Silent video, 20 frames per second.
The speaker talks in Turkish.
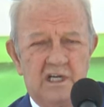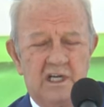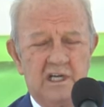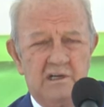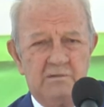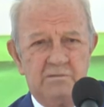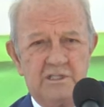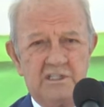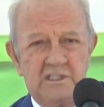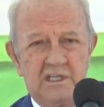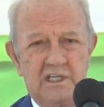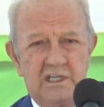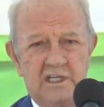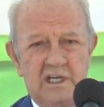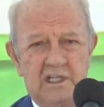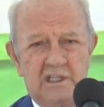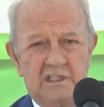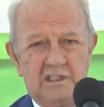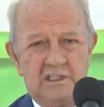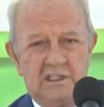elimizden
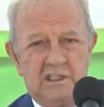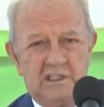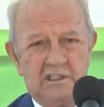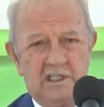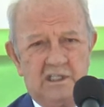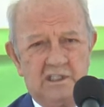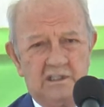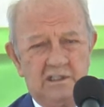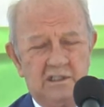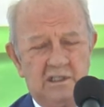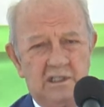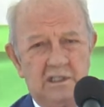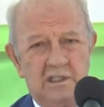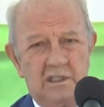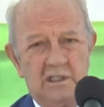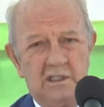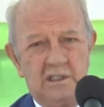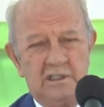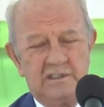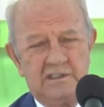geldiği kadar
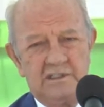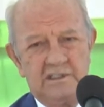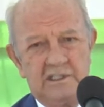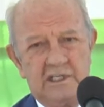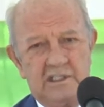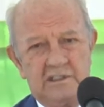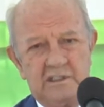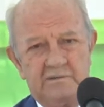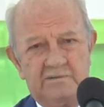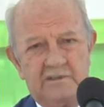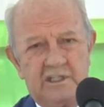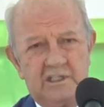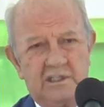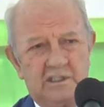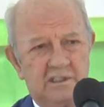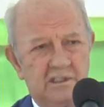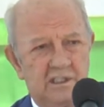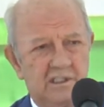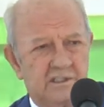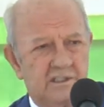sizler de
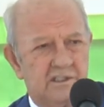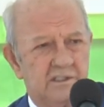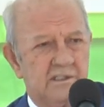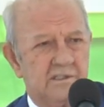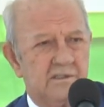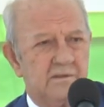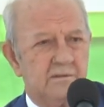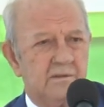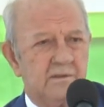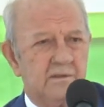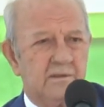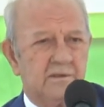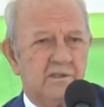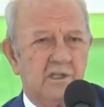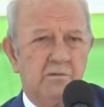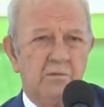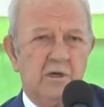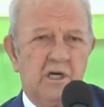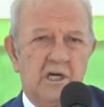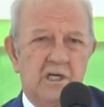farkındasınız.
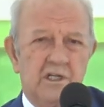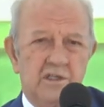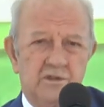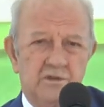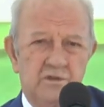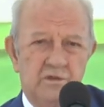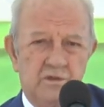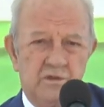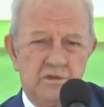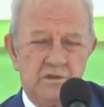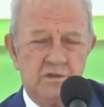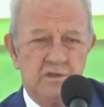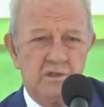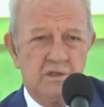Çaba harcıyoruz.